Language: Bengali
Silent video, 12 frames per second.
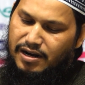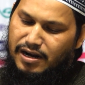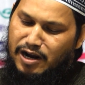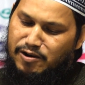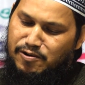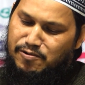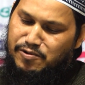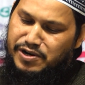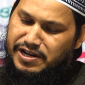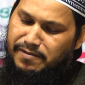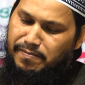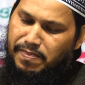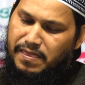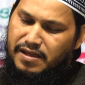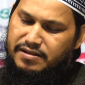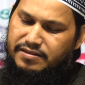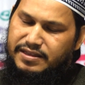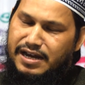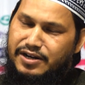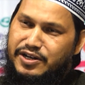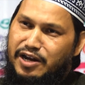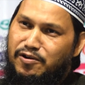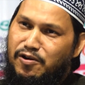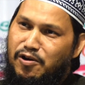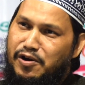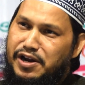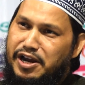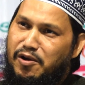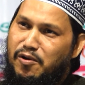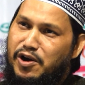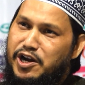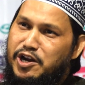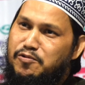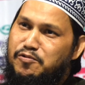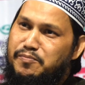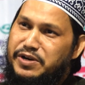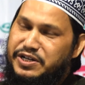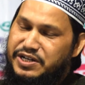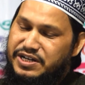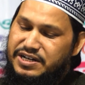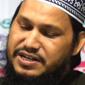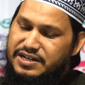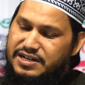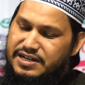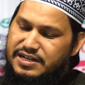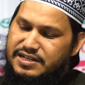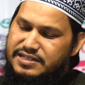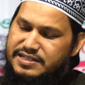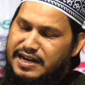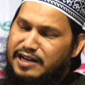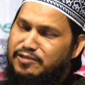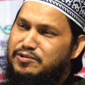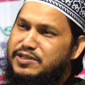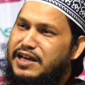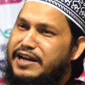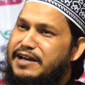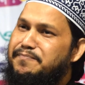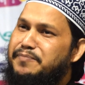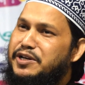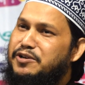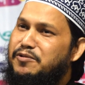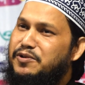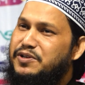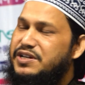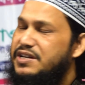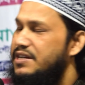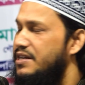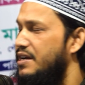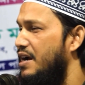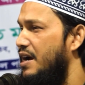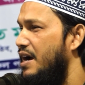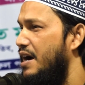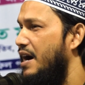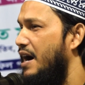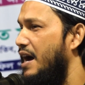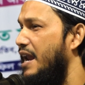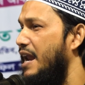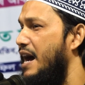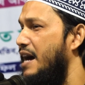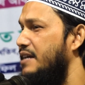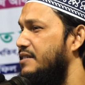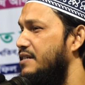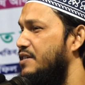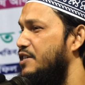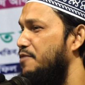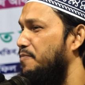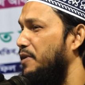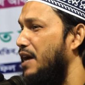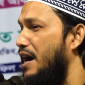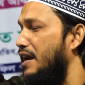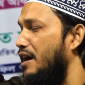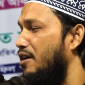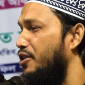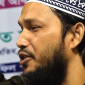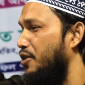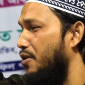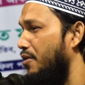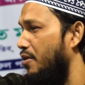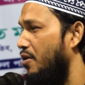লাখো কোটি তার চারও অনেক অনেক গুণ বেশি সালাতু সালাম পেশ করছি আল্লাহর সৃষ্টির প্রধান আকর্ষণ